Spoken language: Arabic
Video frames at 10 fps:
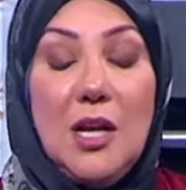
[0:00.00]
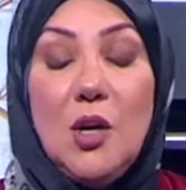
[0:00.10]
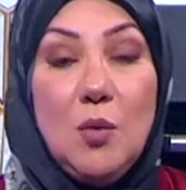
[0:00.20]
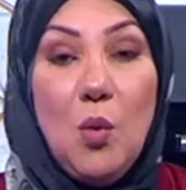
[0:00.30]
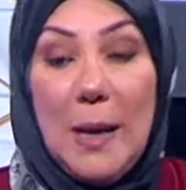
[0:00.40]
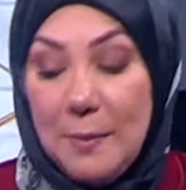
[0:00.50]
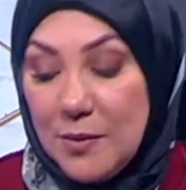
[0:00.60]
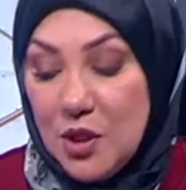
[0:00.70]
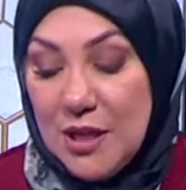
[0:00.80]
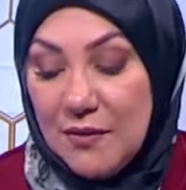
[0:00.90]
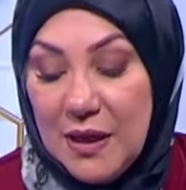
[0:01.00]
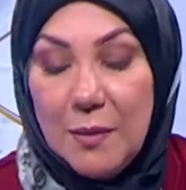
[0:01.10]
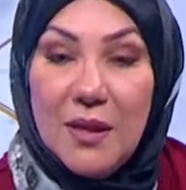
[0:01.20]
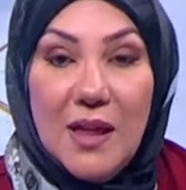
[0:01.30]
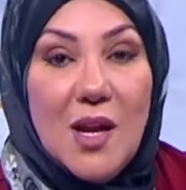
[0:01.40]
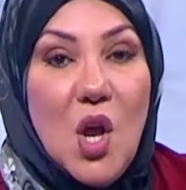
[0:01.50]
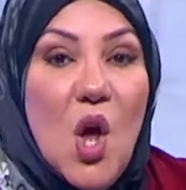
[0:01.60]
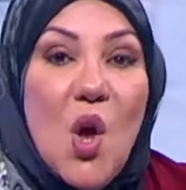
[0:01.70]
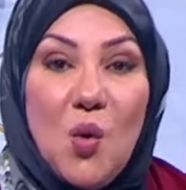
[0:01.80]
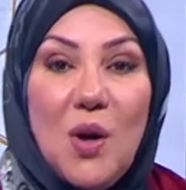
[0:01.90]
الحلو المحبب جدا في رمضان
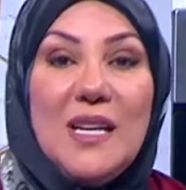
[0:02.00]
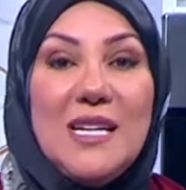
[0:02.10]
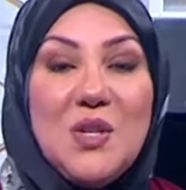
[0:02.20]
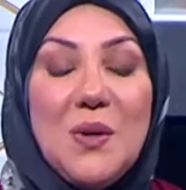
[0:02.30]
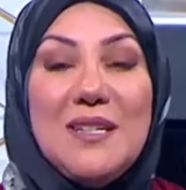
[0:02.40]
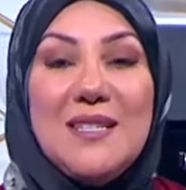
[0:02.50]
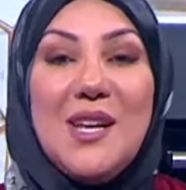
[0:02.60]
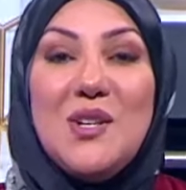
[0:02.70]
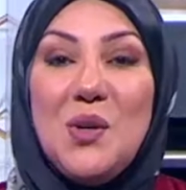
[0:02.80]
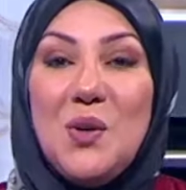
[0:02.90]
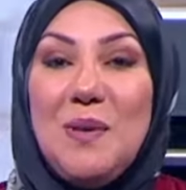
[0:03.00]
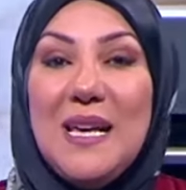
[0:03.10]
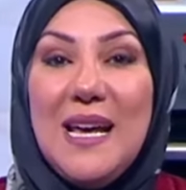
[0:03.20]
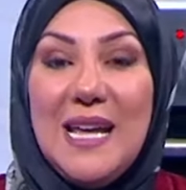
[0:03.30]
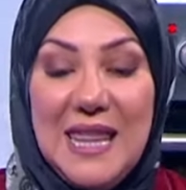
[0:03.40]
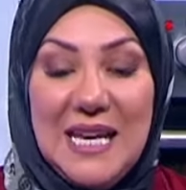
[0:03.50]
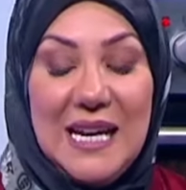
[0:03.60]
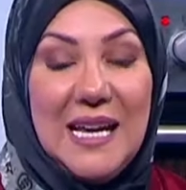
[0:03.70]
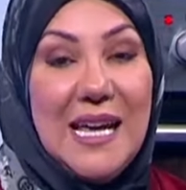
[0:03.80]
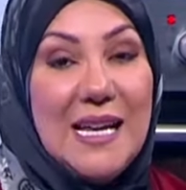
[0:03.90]
وخلينا شويه نسترجعوا بها
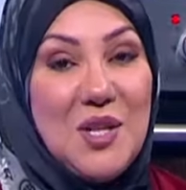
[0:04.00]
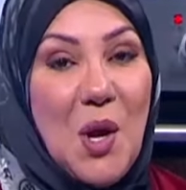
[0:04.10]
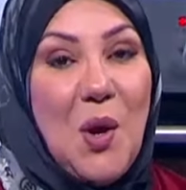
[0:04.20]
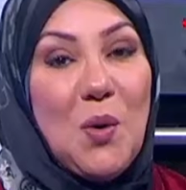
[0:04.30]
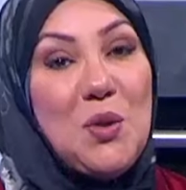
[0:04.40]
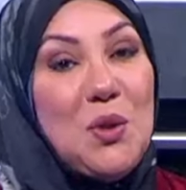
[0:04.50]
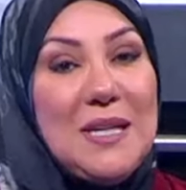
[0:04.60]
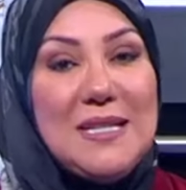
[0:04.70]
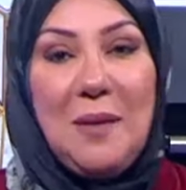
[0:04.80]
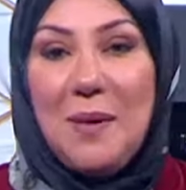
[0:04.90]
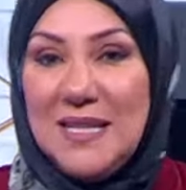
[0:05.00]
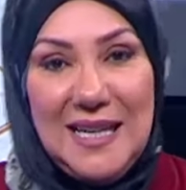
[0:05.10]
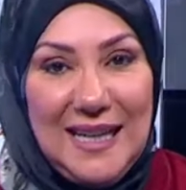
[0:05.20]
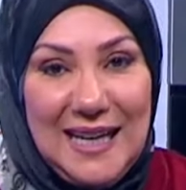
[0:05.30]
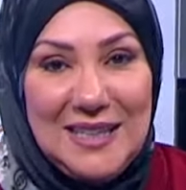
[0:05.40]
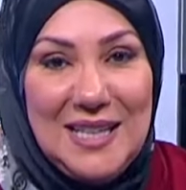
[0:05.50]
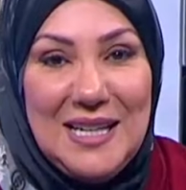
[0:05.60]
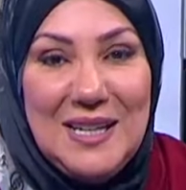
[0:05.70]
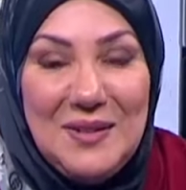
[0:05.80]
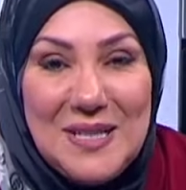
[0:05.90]
الذكريات وشكرا صاحباتي انك
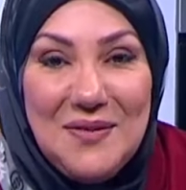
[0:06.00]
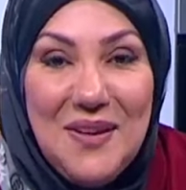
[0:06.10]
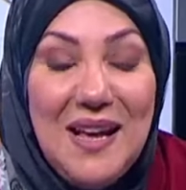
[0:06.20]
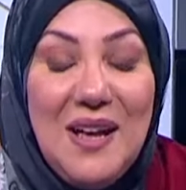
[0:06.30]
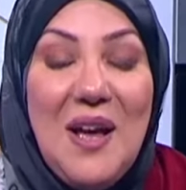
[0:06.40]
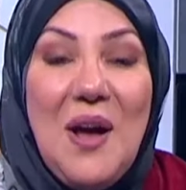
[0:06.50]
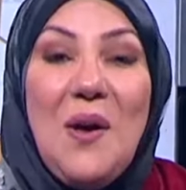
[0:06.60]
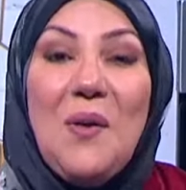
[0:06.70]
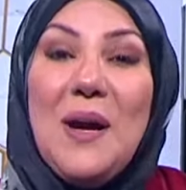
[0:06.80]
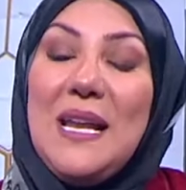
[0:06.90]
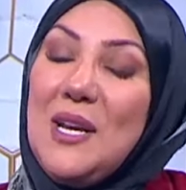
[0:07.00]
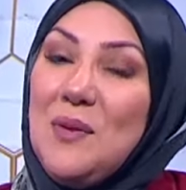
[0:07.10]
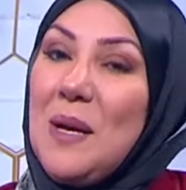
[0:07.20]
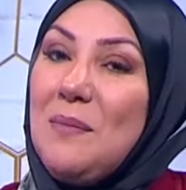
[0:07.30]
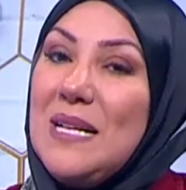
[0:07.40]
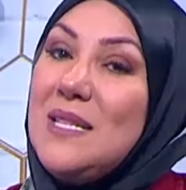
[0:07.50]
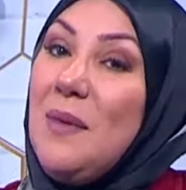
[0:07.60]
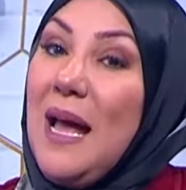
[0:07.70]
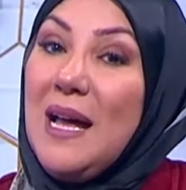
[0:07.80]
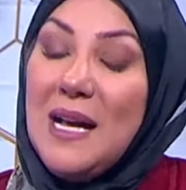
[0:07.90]
عطيتني الوصفه وانا اليوم
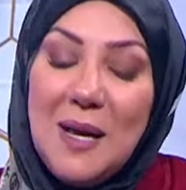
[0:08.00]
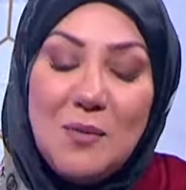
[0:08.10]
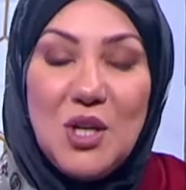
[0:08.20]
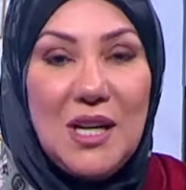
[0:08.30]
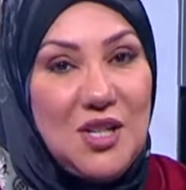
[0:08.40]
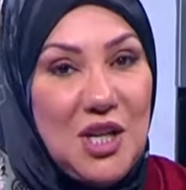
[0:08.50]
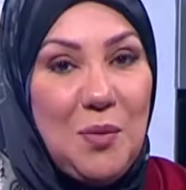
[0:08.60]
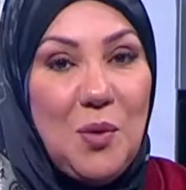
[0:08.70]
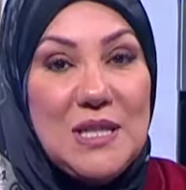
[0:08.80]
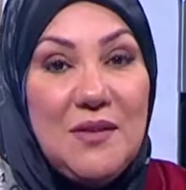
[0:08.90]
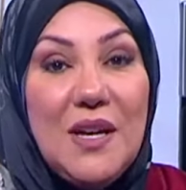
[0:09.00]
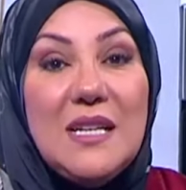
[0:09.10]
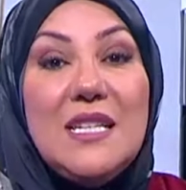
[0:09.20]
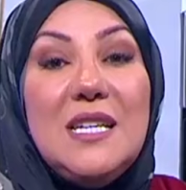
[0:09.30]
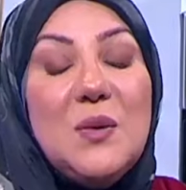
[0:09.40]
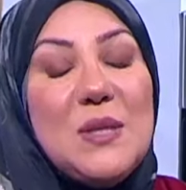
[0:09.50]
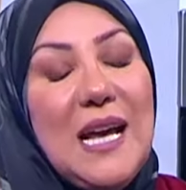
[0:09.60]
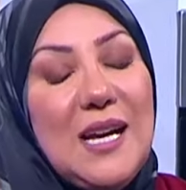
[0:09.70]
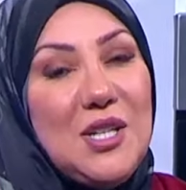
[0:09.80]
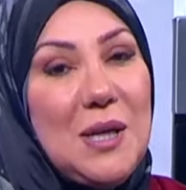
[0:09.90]
كملت معاكم وان شاء الله تجربوا وصفاتي
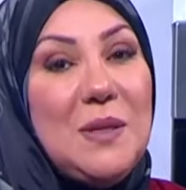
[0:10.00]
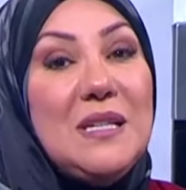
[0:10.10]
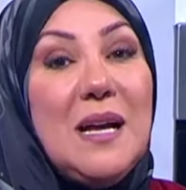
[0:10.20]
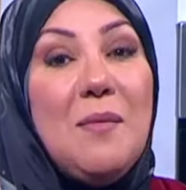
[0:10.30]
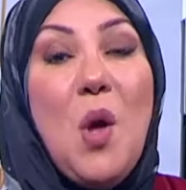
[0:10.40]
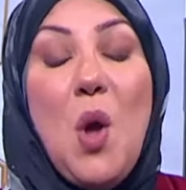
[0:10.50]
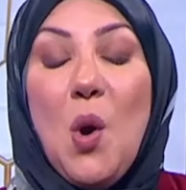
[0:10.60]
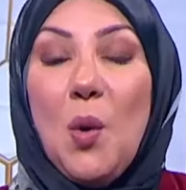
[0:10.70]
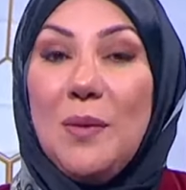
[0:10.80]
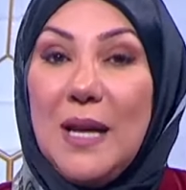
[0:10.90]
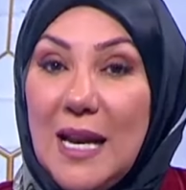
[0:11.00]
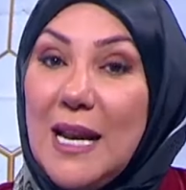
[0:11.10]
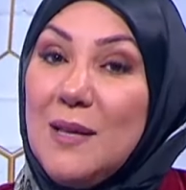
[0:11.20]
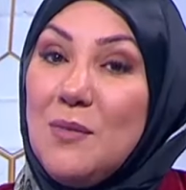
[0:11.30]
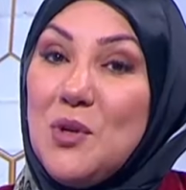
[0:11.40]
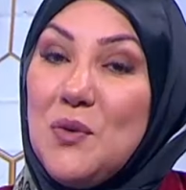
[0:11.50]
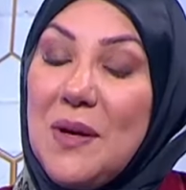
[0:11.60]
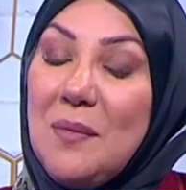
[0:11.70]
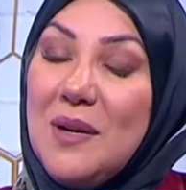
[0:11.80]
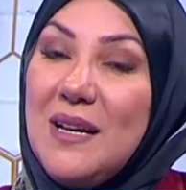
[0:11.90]
وصحه شريبتكم ومن هنا لعند ما
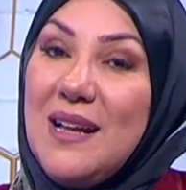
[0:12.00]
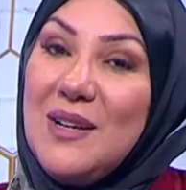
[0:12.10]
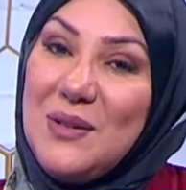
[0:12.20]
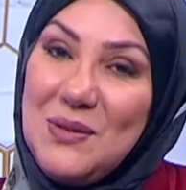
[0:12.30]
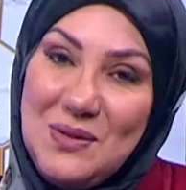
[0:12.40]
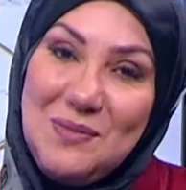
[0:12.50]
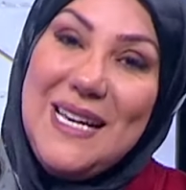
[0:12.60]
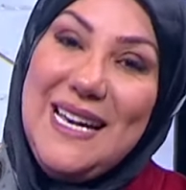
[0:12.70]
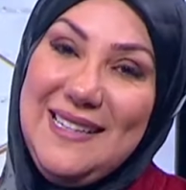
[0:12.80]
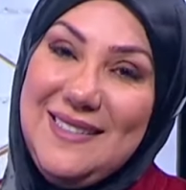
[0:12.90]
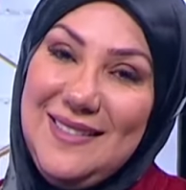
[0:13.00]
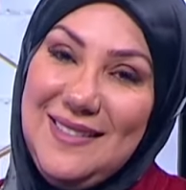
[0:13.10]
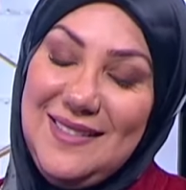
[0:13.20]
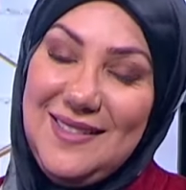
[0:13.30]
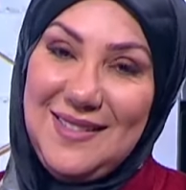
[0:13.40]
نشوفكم بكره كونوا بخير